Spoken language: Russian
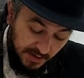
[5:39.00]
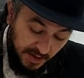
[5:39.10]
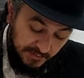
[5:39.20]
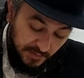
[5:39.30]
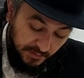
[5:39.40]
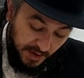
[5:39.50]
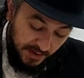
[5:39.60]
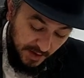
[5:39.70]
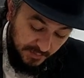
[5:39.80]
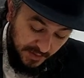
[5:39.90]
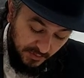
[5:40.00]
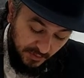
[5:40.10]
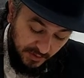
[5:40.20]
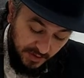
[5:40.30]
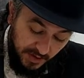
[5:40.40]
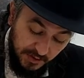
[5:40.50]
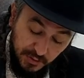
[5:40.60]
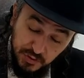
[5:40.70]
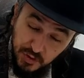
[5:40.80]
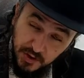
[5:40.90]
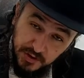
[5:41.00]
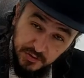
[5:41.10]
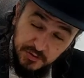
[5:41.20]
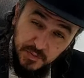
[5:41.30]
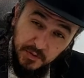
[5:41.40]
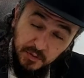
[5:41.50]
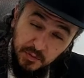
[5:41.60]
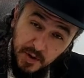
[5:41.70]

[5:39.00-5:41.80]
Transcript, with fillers: Равтевха я бил. И то, что Акадош Баруху,